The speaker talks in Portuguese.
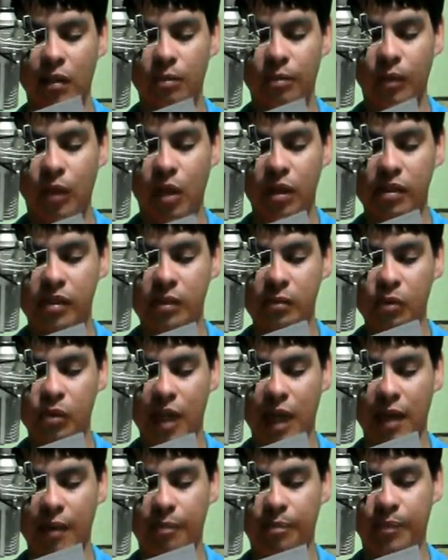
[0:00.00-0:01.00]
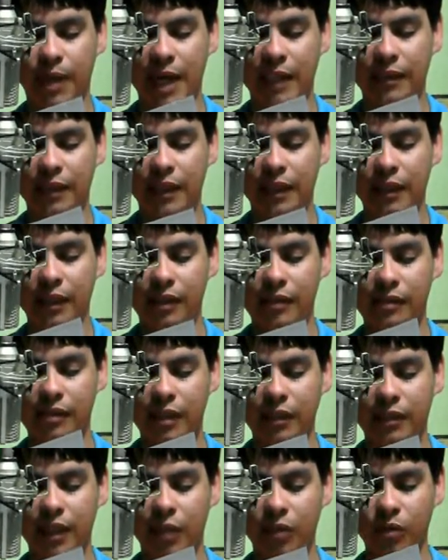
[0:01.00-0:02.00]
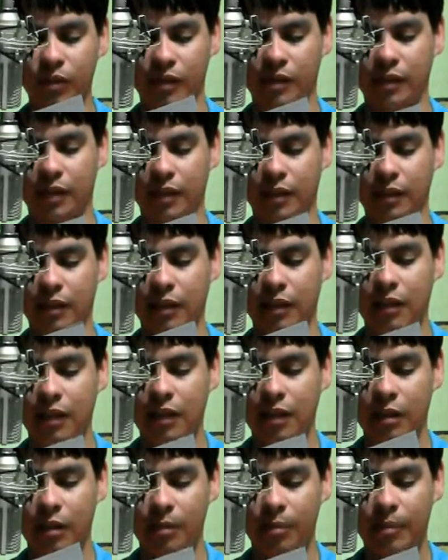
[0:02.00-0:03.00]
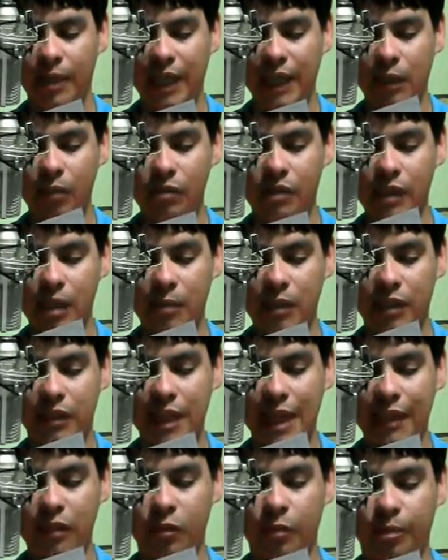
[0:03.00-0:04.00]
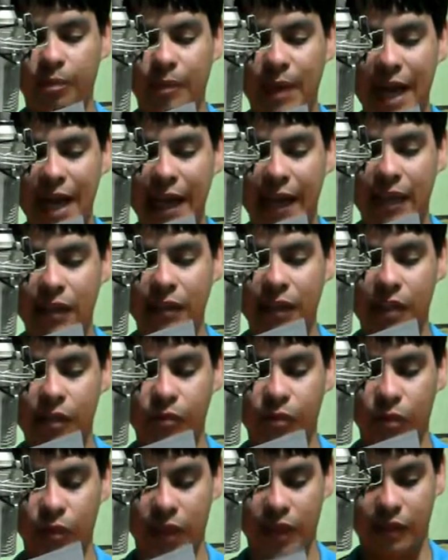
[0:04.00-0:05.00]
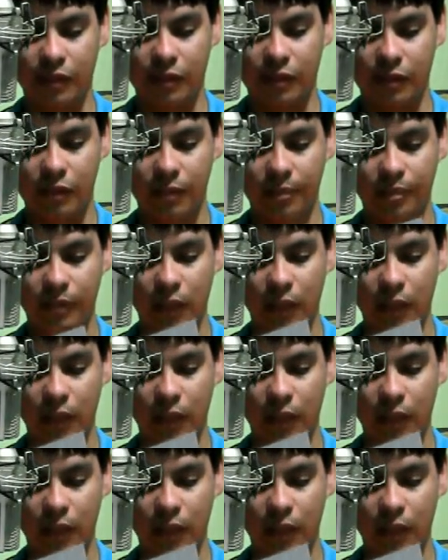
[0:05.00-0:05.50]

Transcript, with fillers: próximo à padaria Santa Lúcia, para o cemitério Parque das Flores.